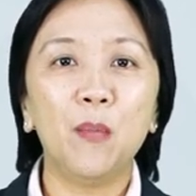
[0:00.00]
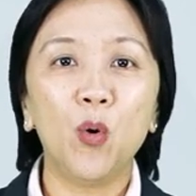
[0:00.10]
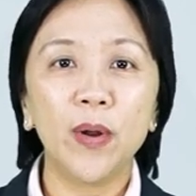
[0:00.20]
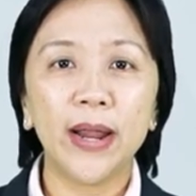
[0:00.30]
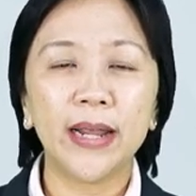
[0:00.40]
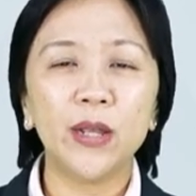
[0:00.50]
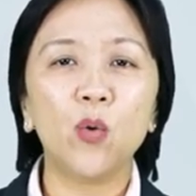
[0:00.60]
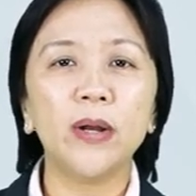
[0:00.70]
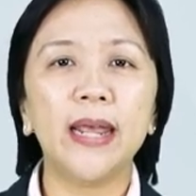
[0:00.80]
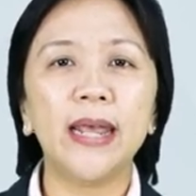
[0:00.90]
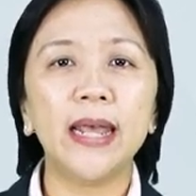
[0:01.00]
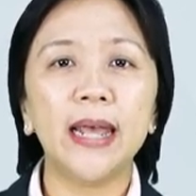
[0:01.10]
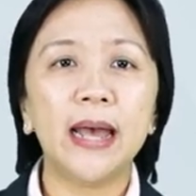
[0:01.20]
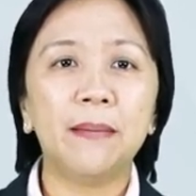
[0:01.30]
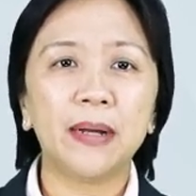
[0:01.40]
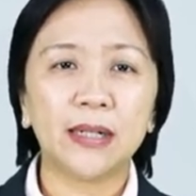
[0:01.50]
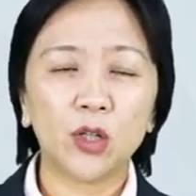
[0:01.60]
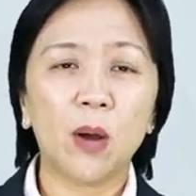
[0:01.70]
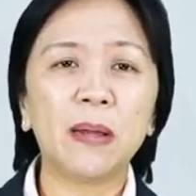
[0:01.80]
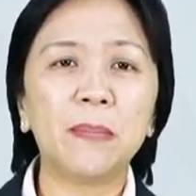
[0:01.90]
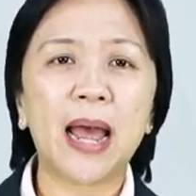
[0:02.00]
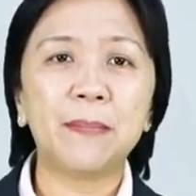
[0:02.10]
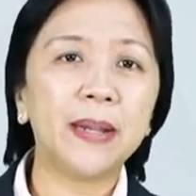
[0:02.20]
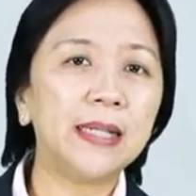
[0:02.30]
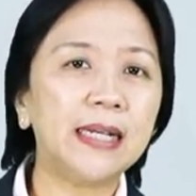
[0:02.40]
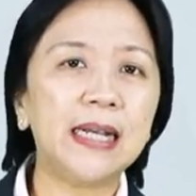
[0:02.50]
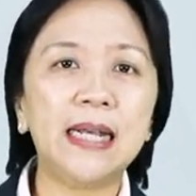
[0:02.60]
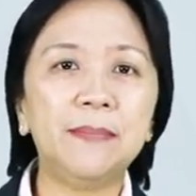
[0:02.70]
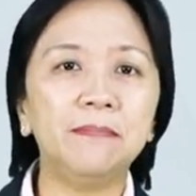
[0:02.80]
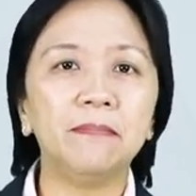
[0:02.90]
ผู้เรียนในยุคนี้มักจะชอบทำงานเป็นทีม